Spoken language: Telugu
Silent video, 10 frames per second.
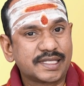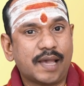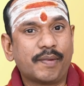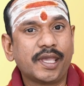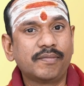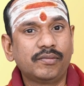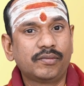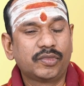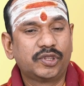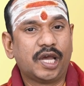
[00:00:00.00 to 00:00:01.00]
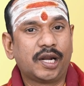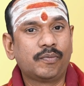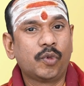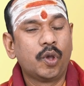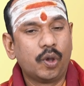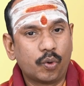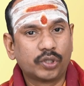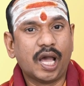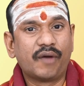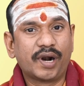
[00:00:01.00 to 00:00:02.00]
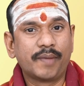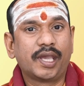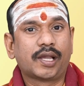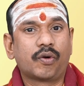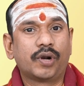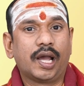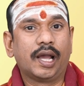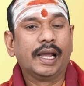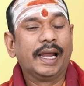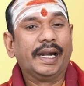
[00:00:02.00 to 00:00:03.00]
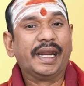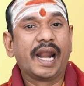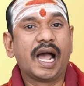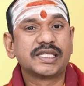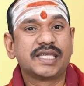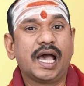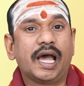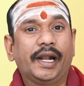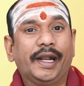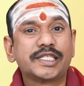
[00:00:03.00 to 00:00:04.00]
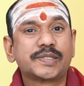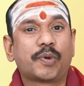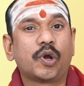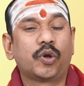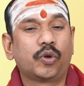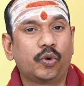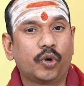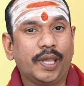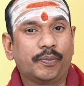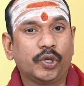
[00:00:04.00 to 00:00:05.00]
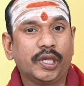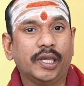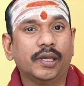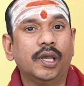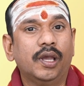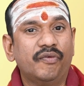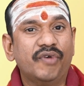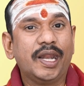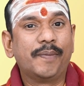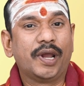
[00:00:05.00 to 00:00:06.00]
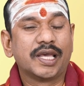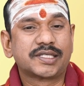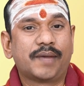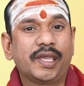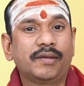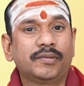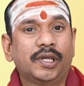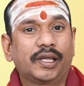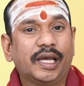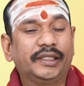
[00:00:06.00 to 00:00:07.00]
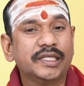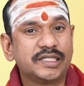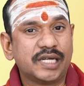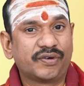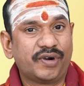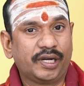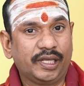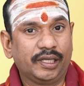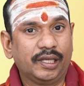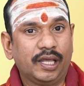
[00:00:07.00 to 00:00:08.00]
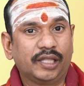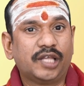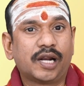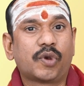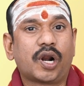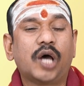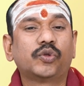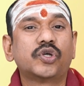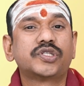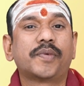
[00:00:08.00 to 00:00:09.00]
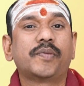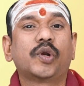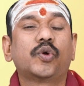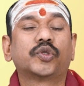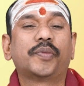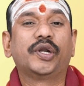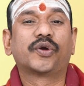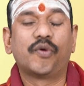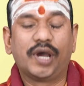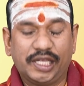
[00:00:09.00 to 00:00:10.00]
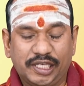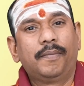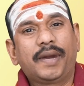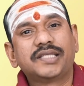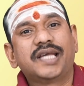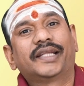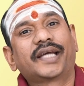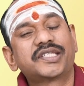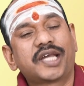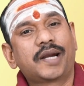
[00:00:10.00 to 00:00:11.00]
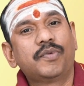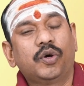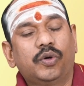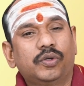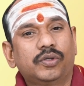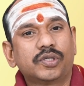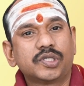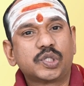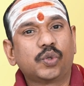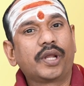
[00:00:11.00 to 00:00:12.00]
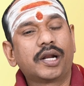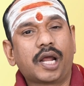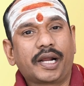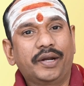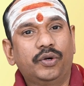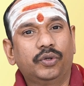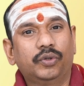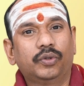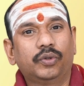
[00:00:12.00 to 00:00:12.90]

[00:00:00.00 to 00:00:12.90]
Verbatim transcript: సమయం ధనం వృధా అవ్వడమే కాకుండా నిరాశ నిస్పృహకు గురైపోయి వెళ్ళిపోయిన సమయం గతించినటువంటి ధనం రాదు అని చెప్పి మీరు గుర్తుపెట్టుకోవాలి మన జాతక చక్రంలో సూర్యనారాయణుడు